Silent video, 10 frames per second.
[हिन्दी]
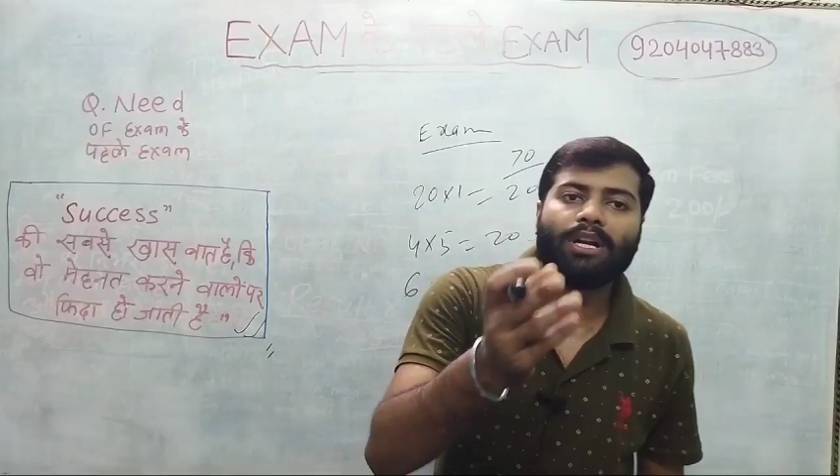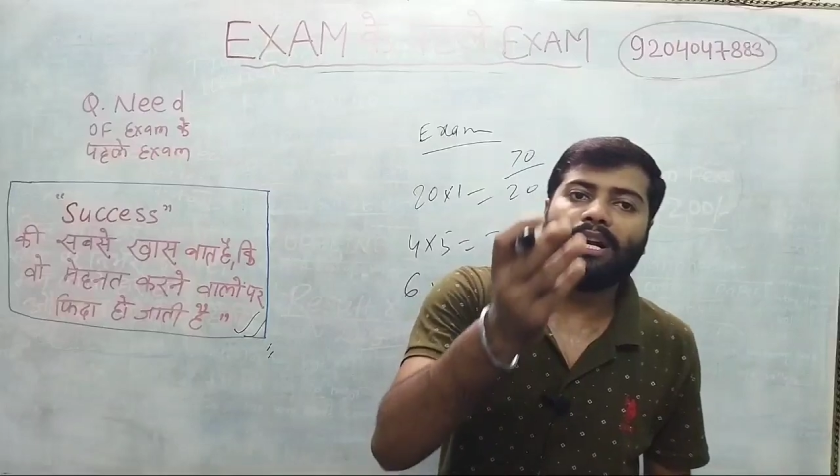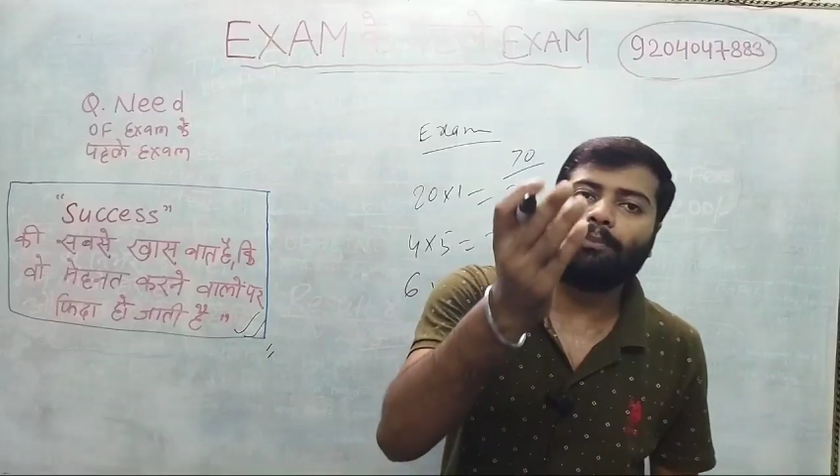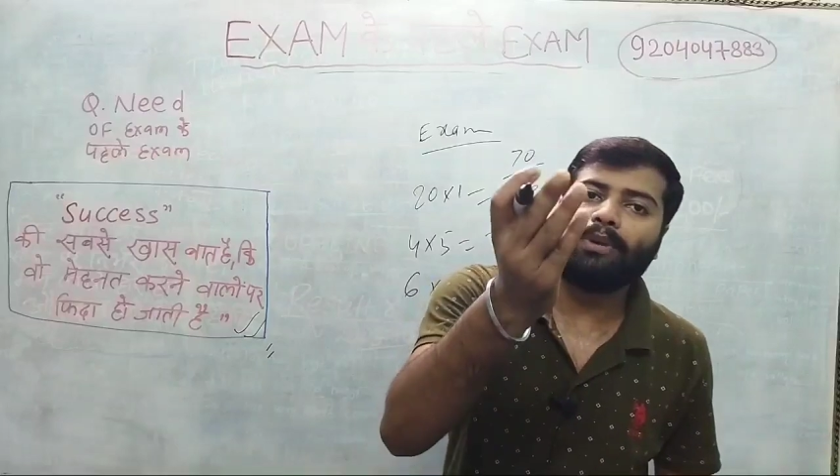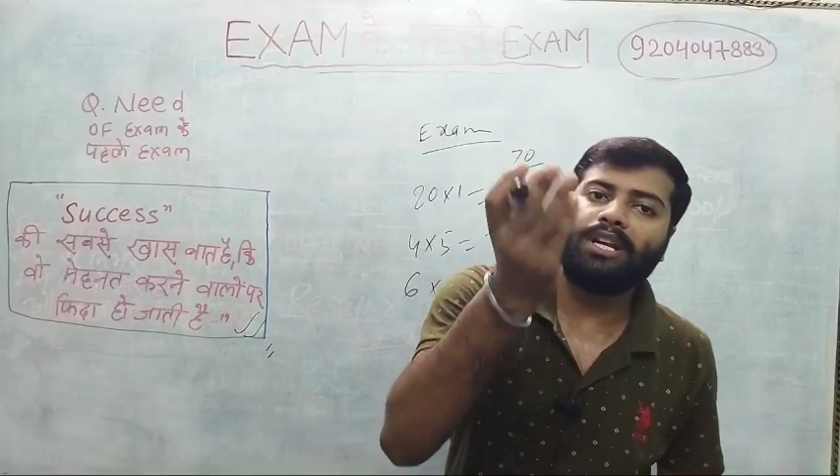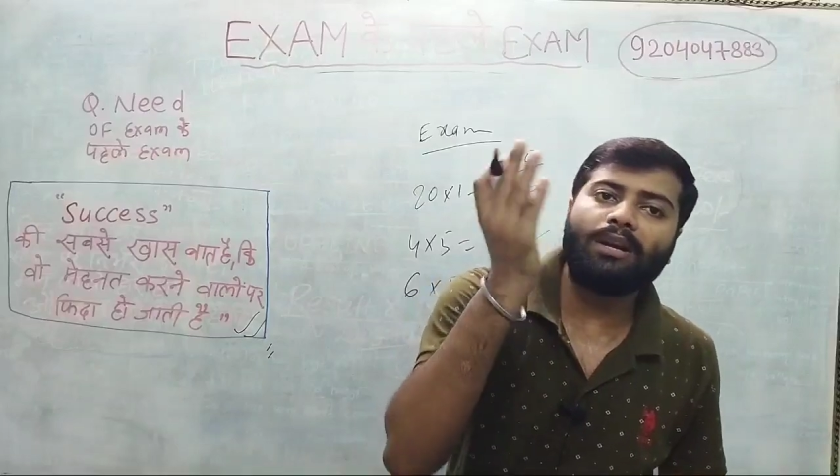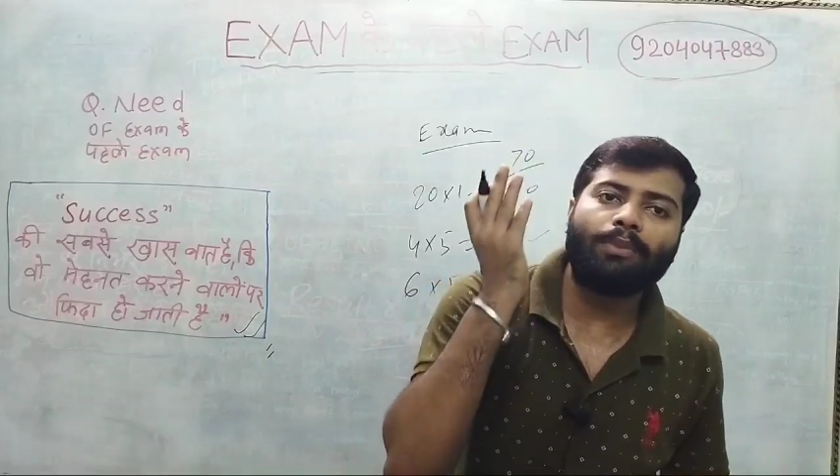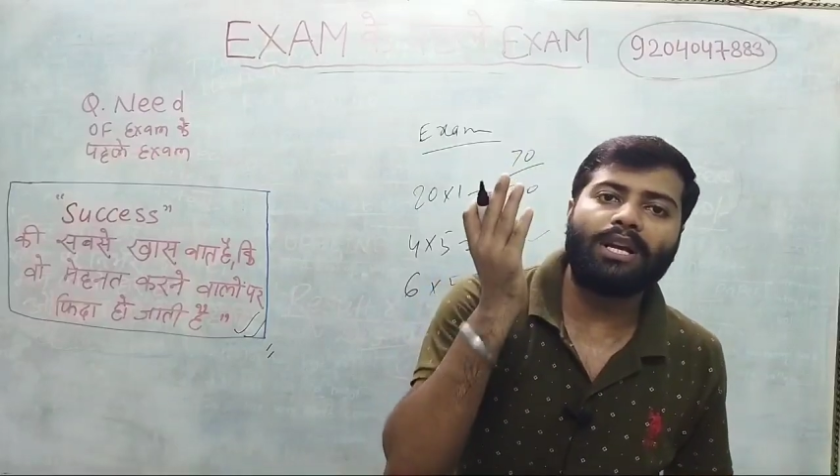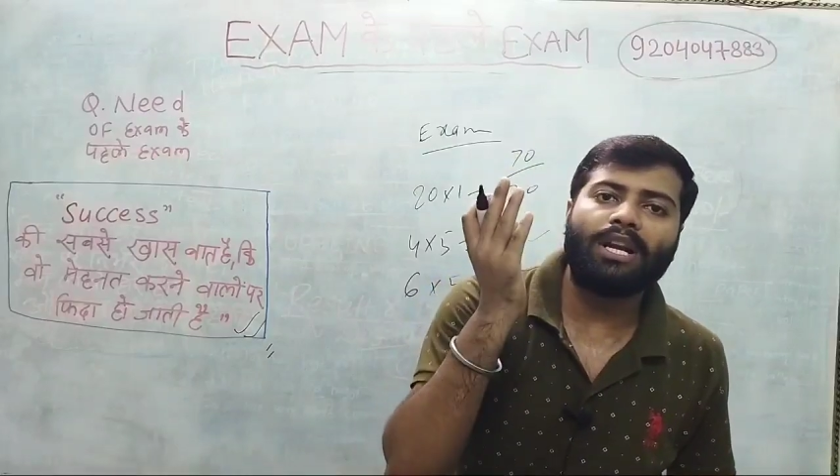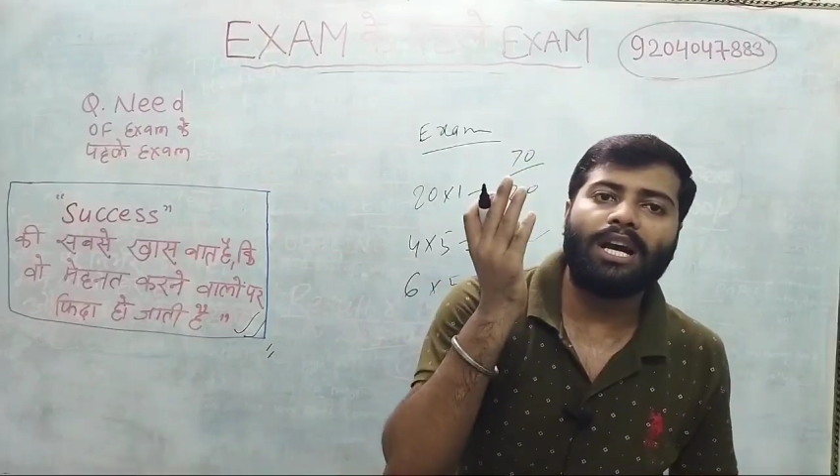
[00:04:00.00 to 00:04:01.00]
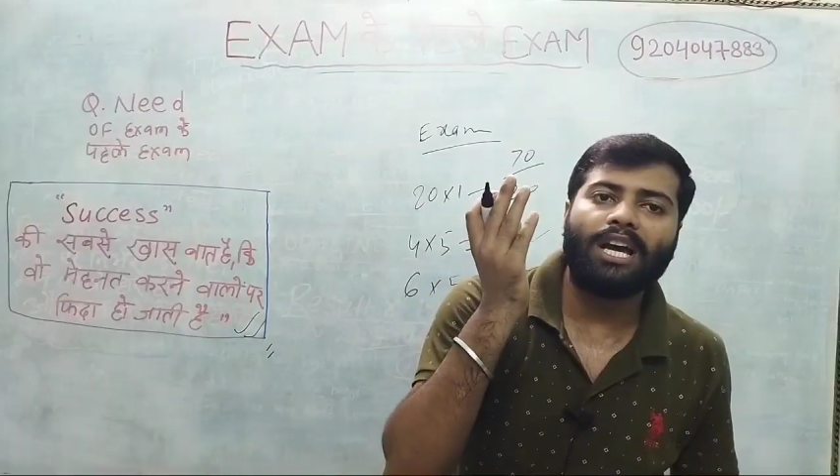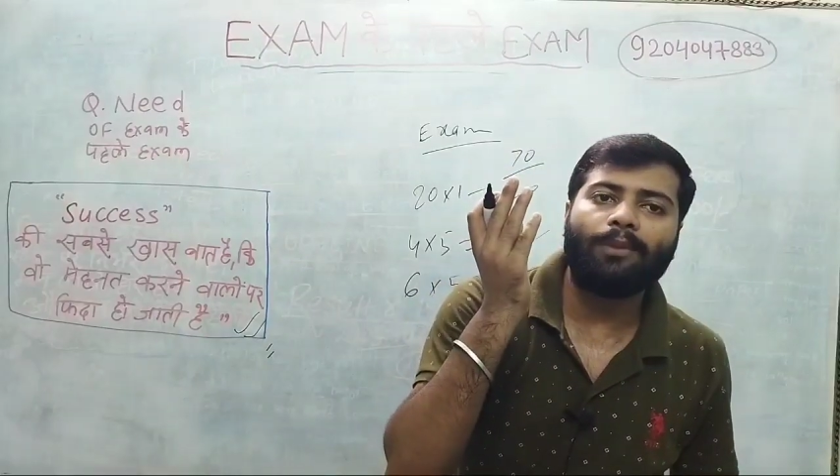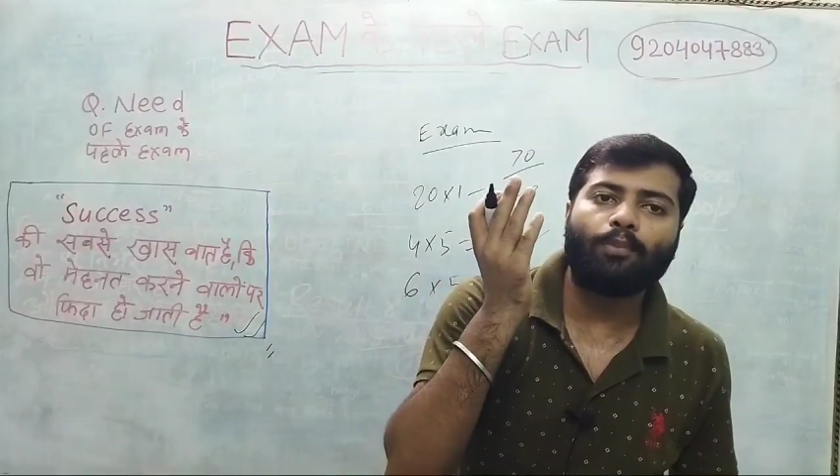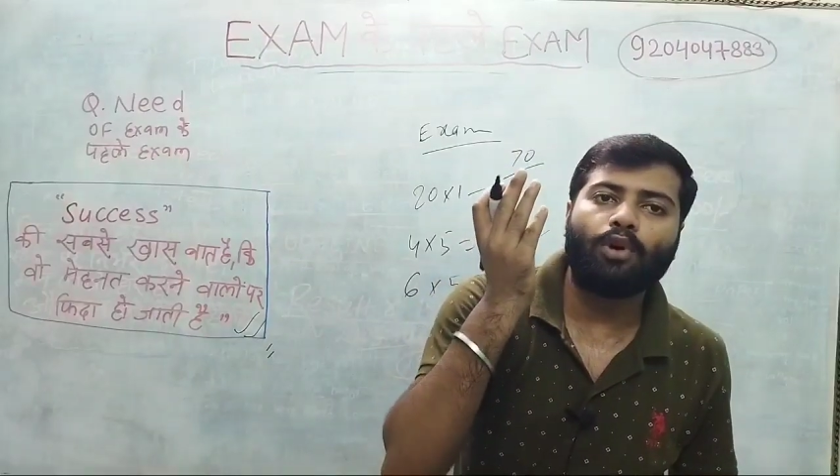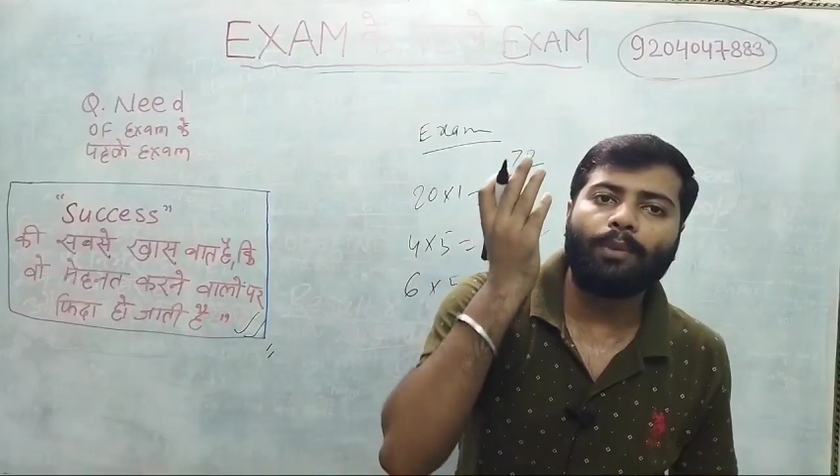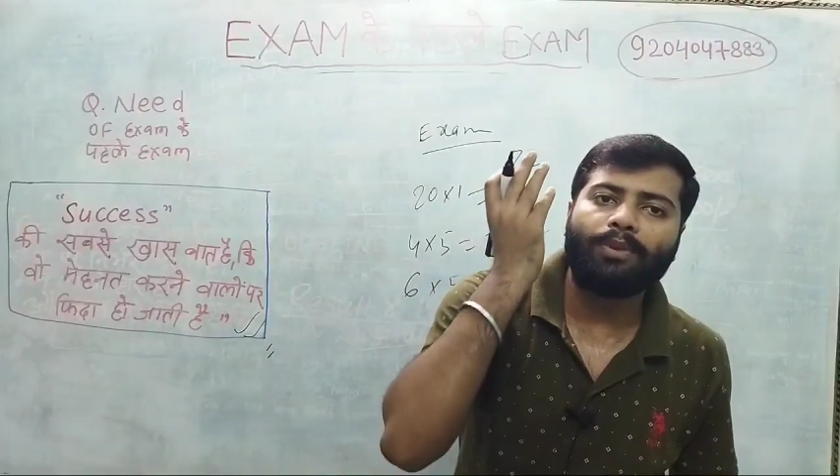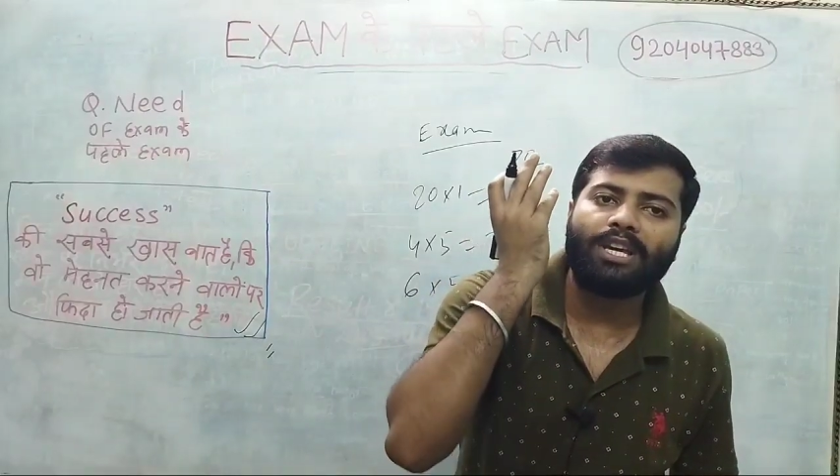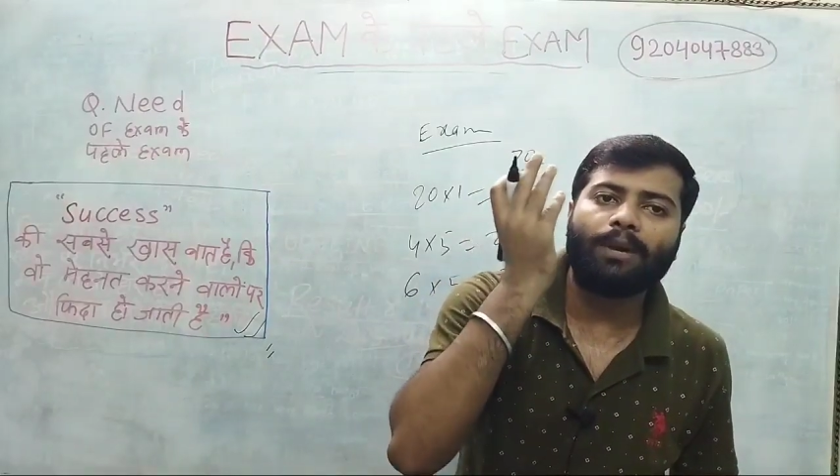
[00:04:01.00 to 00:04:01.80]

बनना विनर बनना है आपको अब ये